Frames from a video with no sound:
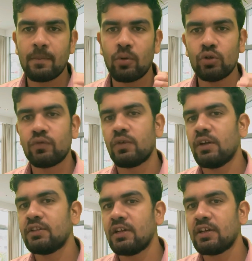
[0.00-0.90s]
बहुत
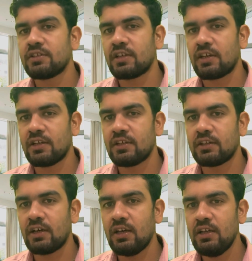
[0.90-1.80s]
फेयर तरीके से किया
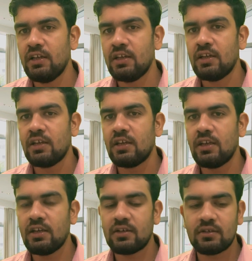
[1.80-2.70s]
जाता है
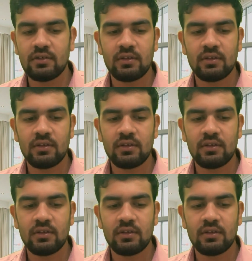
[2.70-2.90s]
एक